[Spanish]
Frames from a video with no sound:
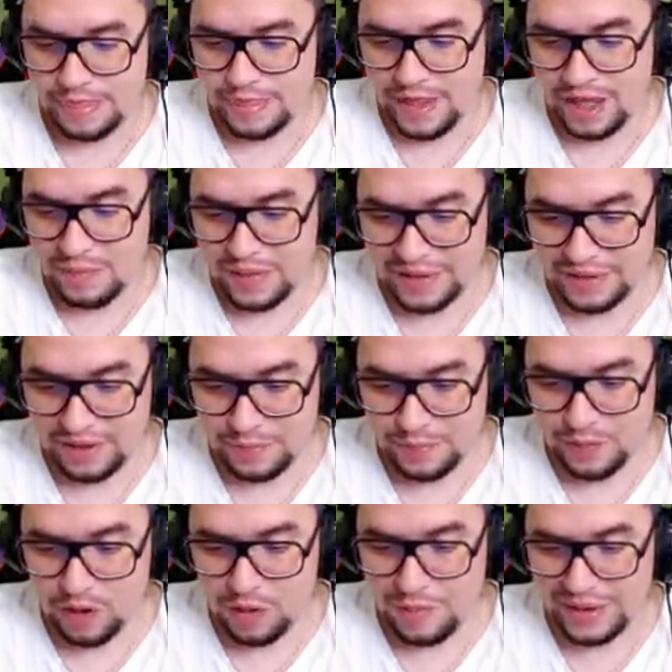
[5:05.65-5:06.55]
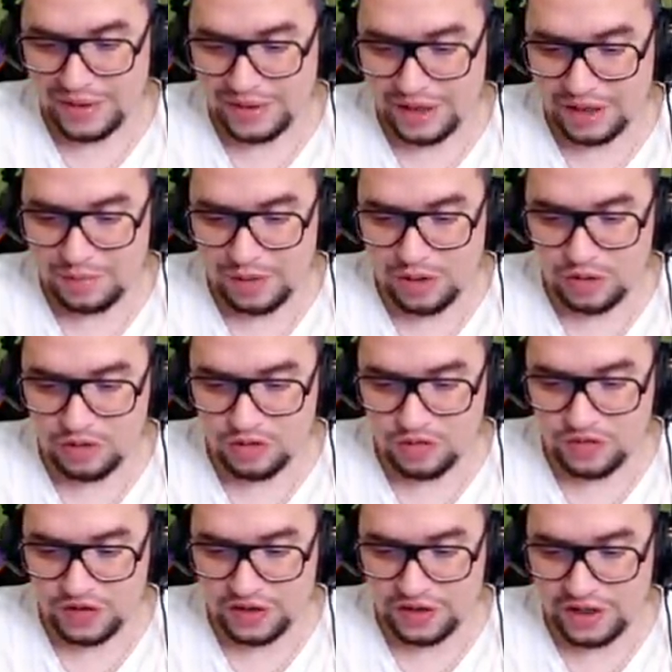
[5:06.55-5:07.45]
Déjame ver si puedo meterme lo
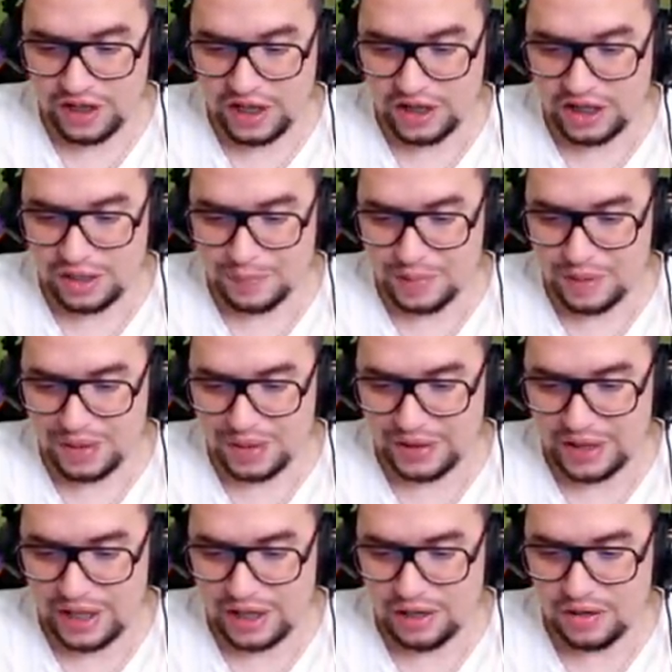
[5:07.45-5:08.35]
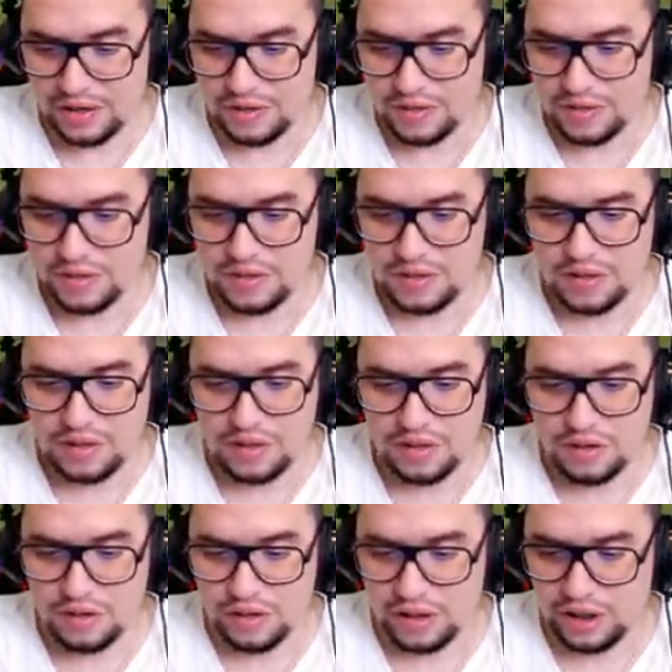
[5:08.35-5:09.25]
suficiente para matarlo.
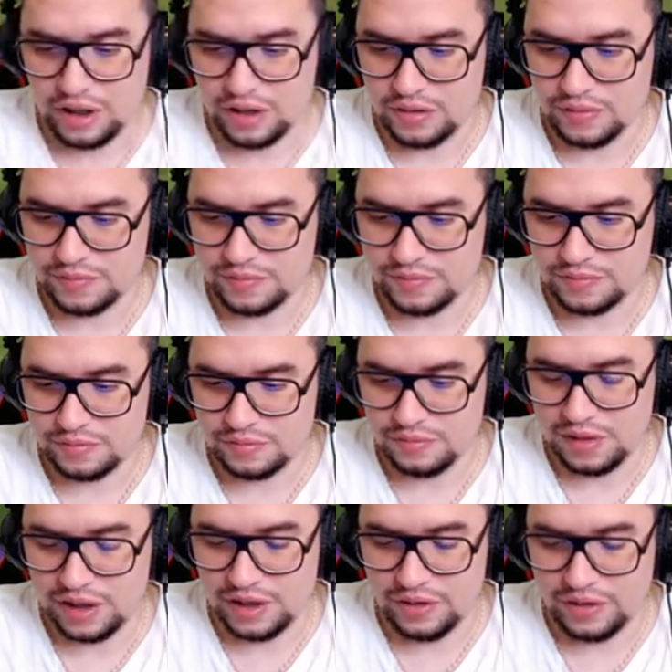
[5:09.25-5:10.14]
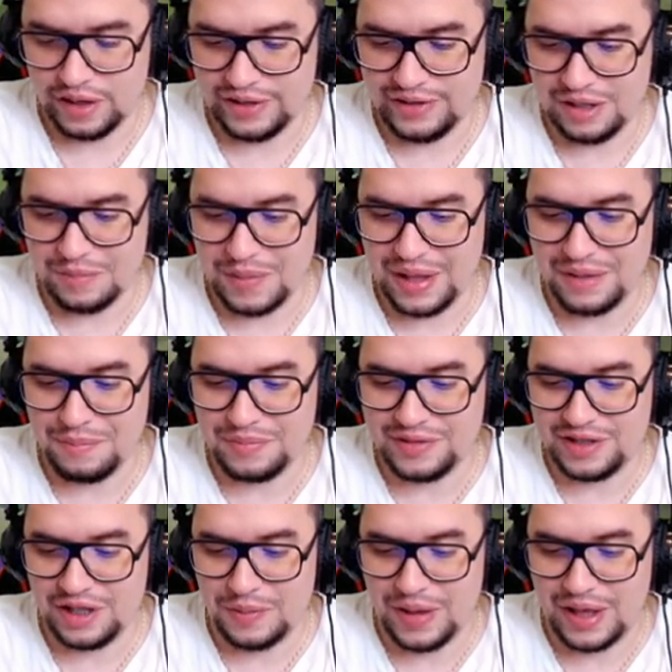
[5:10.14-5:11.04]
Ok. Bueno, este man
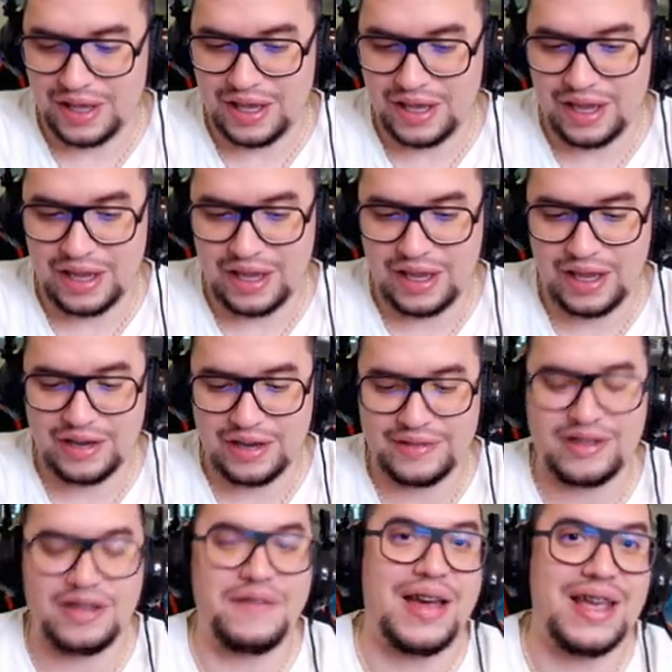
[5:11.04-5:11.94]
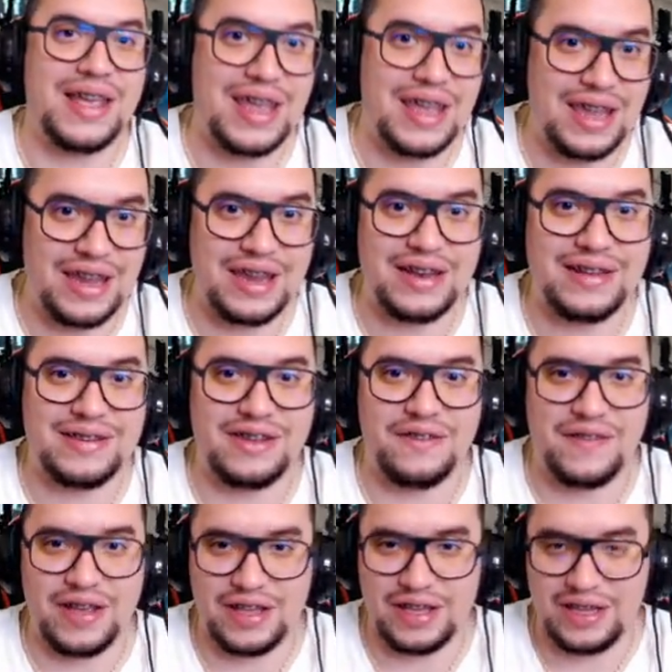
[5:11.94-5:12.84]
se va a ir, se va a ir, se
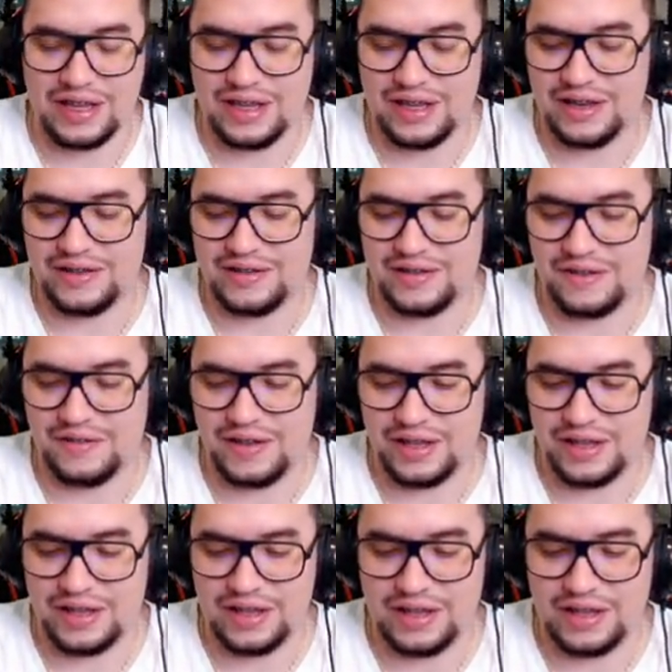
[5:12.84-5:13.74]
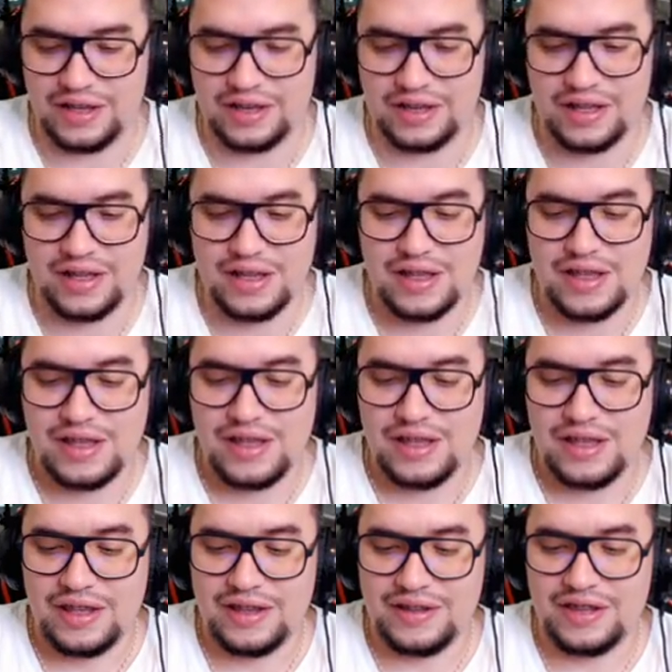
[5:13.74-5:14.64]
va a ir, se va a ir
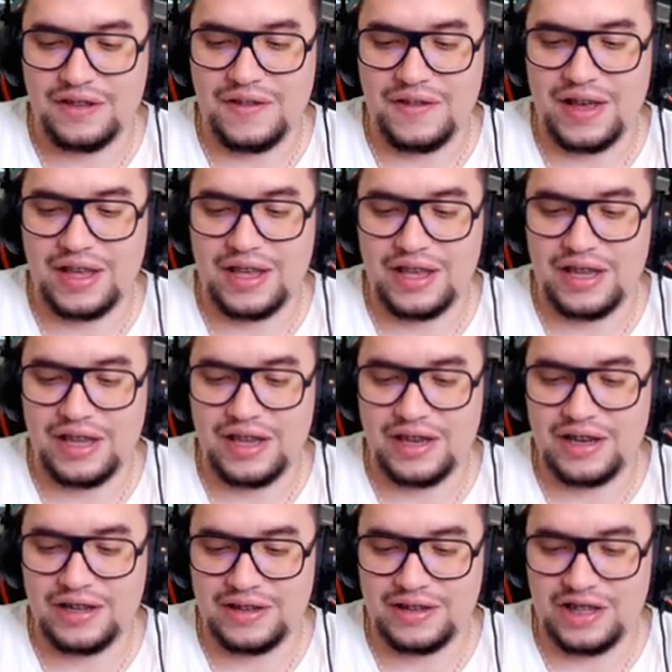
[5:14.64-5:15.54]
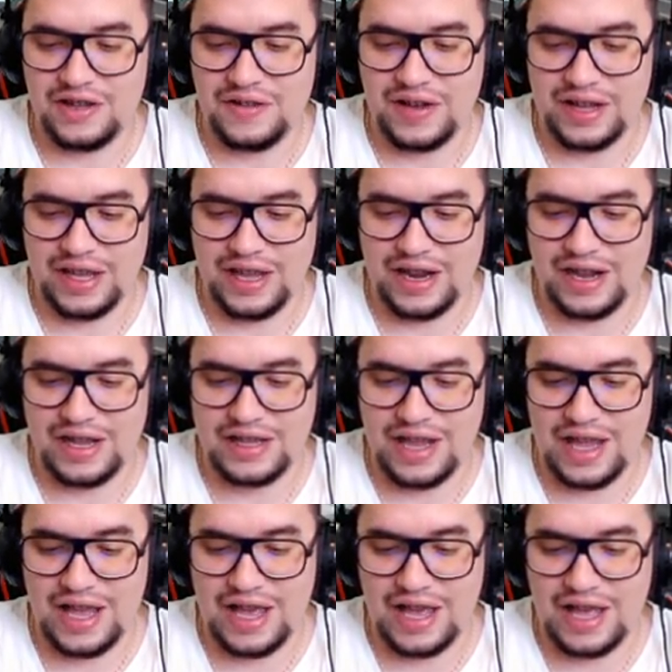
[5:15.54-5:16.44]
y se va a ir y se va a quedar
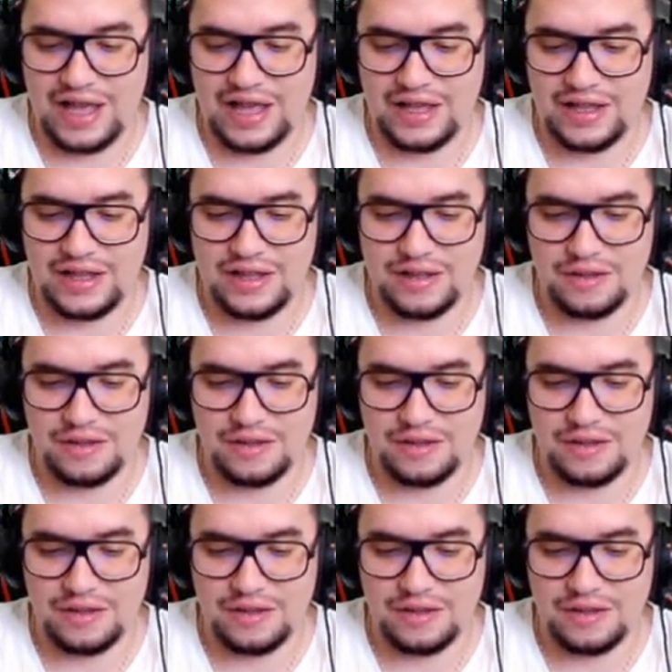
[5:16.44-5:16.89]
allá.